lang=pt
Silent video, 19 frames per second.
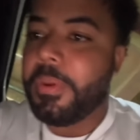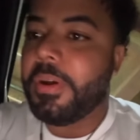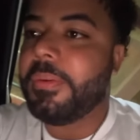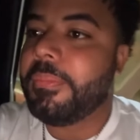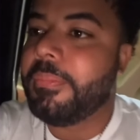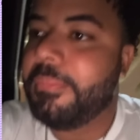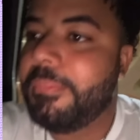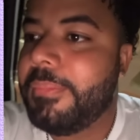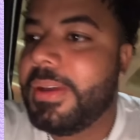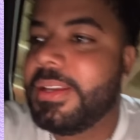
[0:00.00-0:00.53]
Oh,
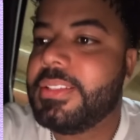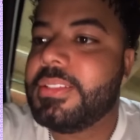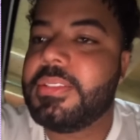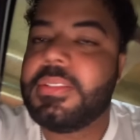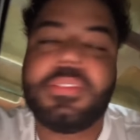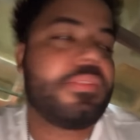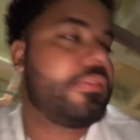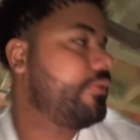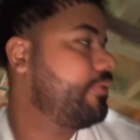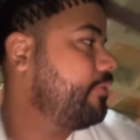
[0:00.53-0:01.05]

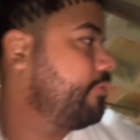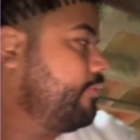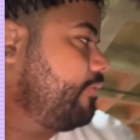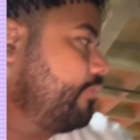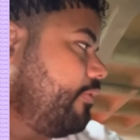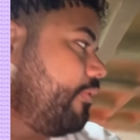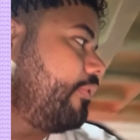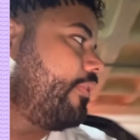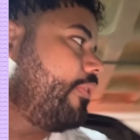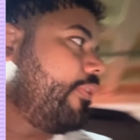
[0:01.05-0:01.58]
mas...
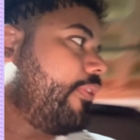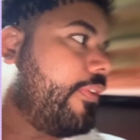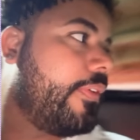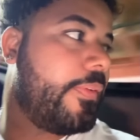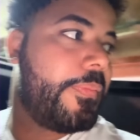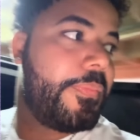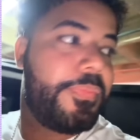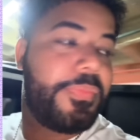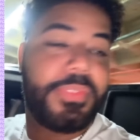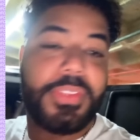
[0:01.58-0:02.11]

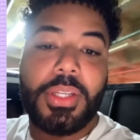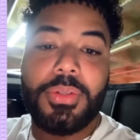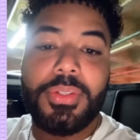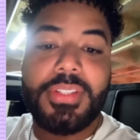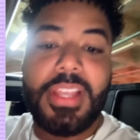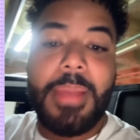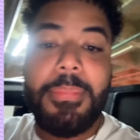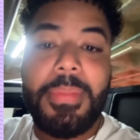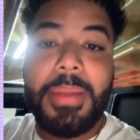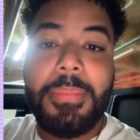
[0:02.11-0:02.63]
Vamos
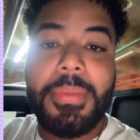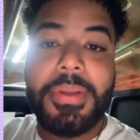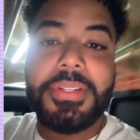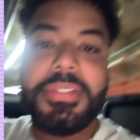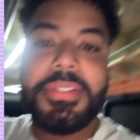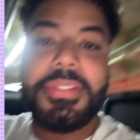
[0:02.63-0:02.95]
remember isso.